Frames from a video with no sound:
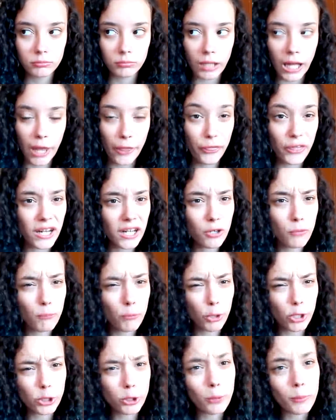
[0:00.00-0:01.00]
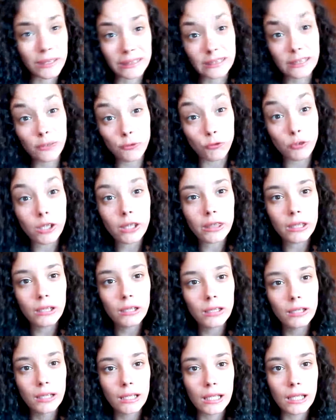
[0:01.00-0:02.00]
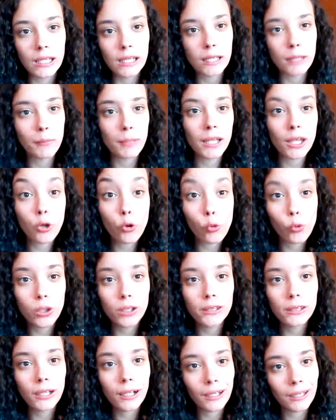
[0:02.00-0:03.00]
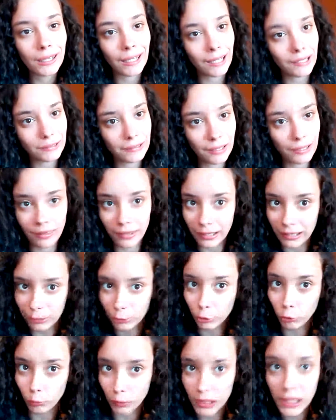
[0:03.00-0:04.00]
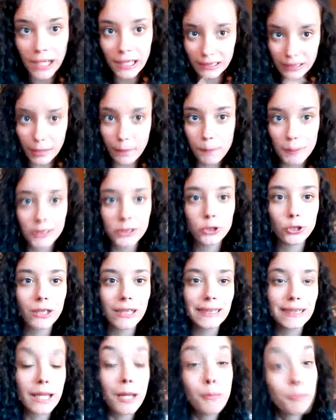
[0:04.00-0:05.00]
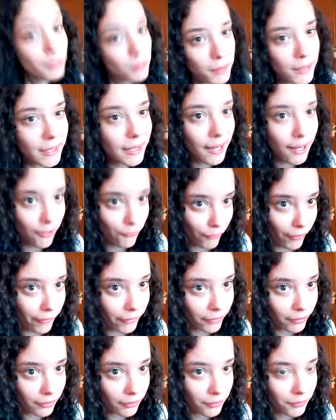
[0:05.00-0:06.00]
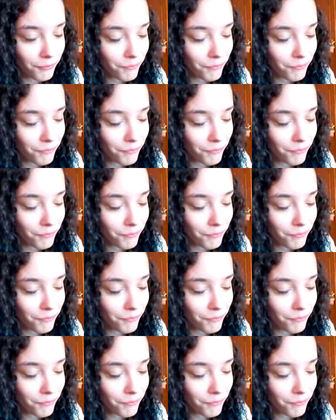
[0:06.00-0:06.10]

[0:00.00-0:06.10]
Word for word: hacerlo un poquito más difícil y que me dé cuenta que antes de que estuvieran esas personas mi vida era fácil.